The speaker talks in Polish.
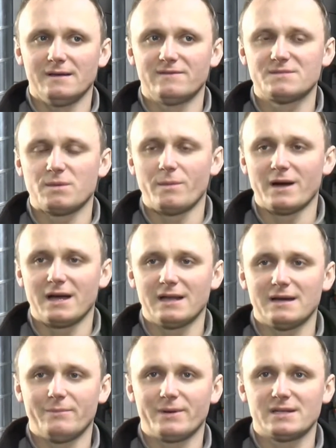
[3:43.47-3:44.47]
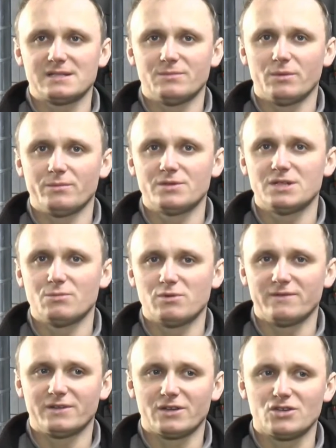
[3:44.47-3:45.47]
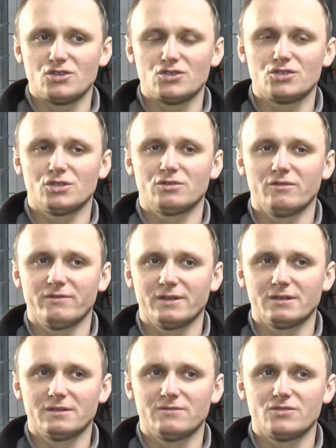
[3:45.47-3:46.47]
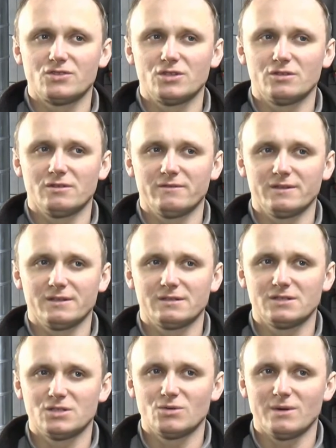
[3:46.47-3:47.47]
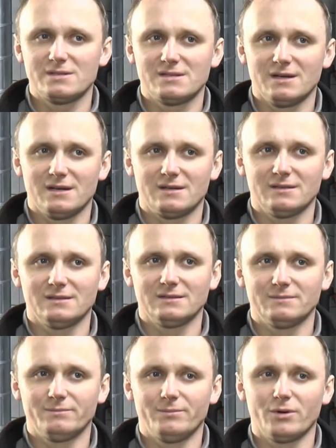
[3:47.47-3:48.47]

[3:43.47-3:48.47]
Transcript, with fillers: wspomagania pracy pompy ciepła w takich szczytowych, w szczytowych sytuacjach y,